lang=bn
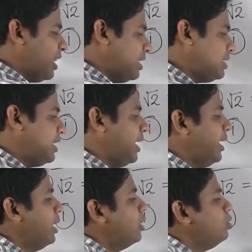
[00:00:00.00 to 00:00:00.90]
বলে দিচ্ছি
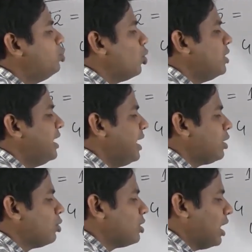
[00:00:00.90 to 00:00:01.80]
যদি
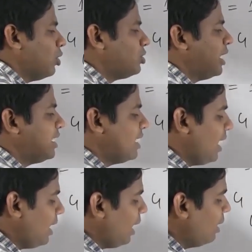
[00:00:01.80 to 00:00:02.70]
কোথাও
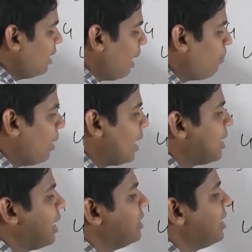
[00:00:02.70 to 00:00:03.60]
শেষের
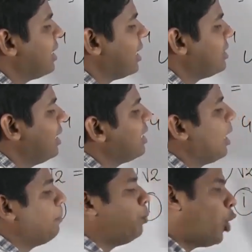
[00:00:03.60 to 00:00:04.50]
নাম্বারটা যেটা আছে
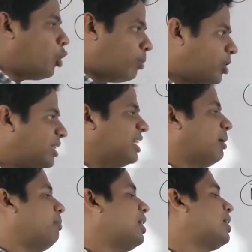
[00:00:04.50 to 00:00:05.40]
তার পরবর্তী
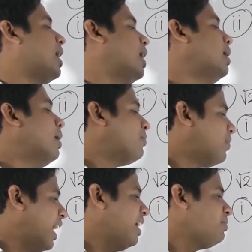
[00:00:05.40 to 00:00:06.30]
নাম্বারটা
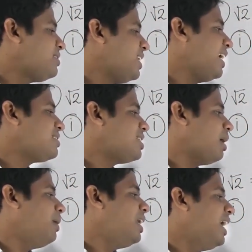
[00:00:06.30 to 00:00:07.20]
ফাইভ সিক্স
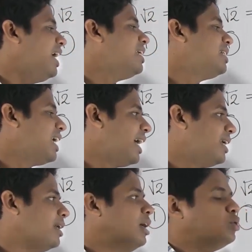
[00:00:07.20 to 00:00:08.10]
সেভেন এইট
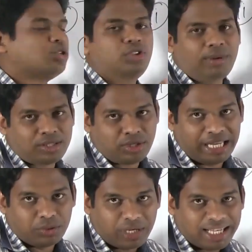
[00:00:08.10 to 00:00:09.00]
নাইন শুধুমাত্র
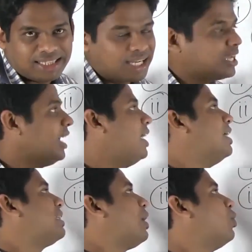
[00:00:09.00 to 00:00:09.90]
এইগুলাই থাকে
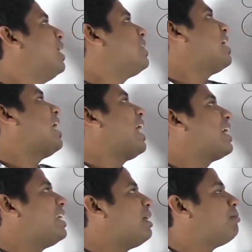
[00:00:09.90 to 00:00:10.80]
তাহলে তার
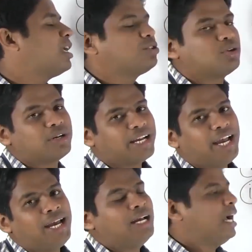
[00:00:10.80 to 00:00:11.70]
আগের নাম্বারের সঙ্গে
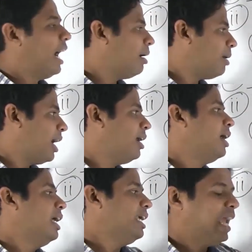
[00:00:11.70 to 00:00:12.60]
আমার
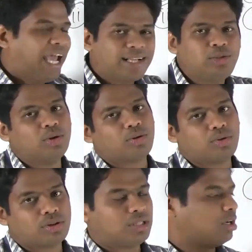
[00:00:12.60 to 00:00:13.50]
এক যোগ
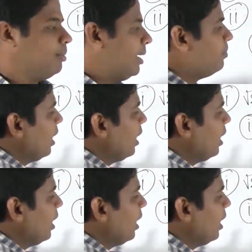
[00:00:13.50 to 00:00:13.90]
করতে হবে